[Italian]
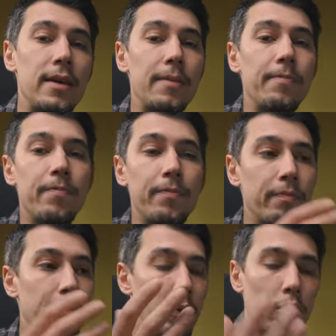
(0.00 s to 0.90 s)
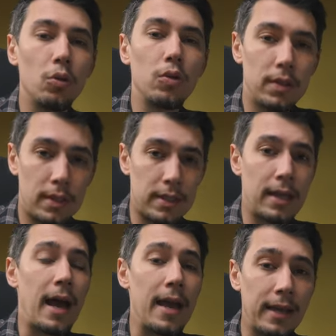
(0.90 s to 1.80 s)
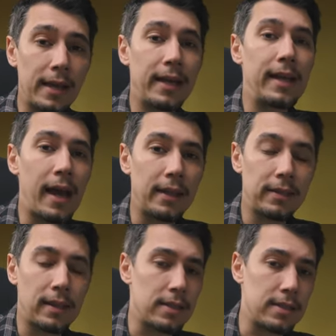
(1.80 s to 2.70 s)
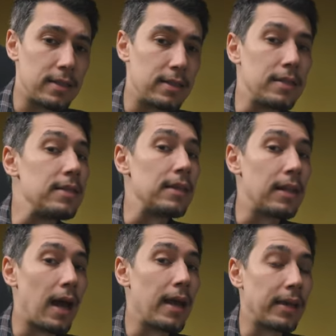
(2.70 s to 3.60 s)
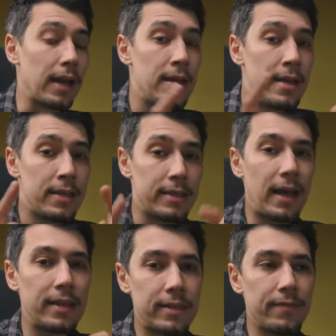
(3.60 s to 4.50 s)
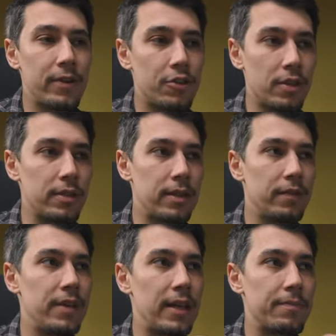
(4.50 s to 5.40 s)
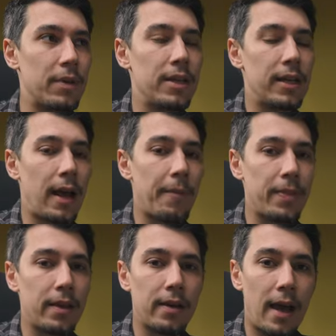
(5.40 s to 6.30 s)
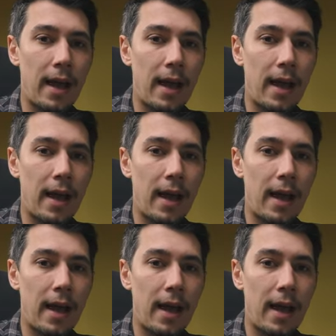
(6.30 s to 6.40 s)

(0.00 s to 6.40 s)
ehm, prodotte da Leica e create nella sede di Leica. Zeiss invece interviene in maniera eh,